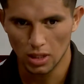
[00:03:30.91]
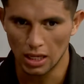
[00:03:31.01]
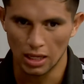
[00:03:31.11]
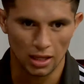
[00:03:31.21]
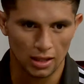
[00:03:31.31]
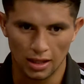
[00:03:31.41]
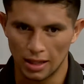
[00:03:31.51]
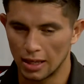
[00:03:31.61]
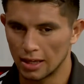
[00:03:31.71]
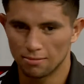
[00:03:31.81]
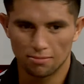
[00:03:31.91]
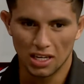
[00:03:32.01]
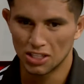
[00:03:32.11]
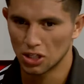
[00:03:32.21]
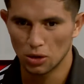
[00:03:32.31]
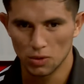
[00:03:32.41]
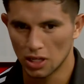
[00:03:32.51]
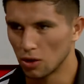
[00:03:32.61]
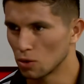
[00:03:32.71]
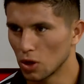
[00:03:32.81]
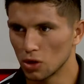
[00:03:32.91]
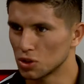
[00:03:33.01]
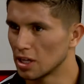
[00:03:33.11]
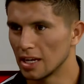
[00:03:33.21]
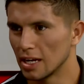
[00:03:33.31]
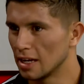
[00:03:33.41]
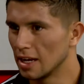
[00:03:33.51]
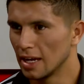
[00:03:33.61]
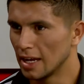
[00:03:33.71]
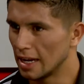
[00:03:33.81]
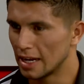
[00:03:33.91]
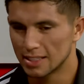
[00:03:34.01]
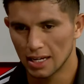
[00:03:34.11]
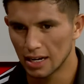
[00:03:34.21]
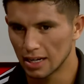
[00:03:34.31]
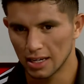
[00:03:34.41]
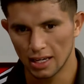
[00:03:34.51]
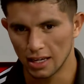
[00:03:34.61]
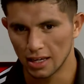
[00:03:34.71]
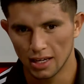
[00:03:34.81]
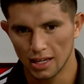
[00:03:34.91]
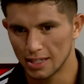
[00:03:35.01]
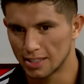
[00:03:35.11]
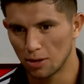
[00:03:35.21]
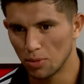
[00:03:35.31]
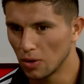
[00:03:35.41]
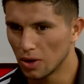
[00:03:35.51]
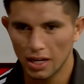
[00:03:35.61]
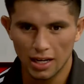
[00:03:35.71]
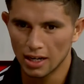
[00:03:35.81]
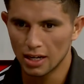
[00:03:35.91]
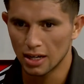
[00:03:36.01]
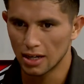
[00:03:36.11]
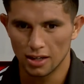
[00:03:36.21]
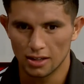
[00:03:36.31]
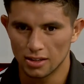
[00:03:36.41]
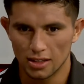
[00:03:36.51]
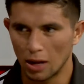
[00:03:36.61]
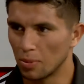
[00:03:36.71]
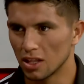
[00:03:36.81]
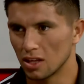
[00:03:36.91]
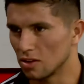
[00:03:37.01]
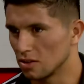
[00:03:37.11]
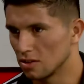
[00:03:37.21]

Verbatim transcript: Eh, desde que llegamos al vestuario ya era la charla que, se armaba, era el partido.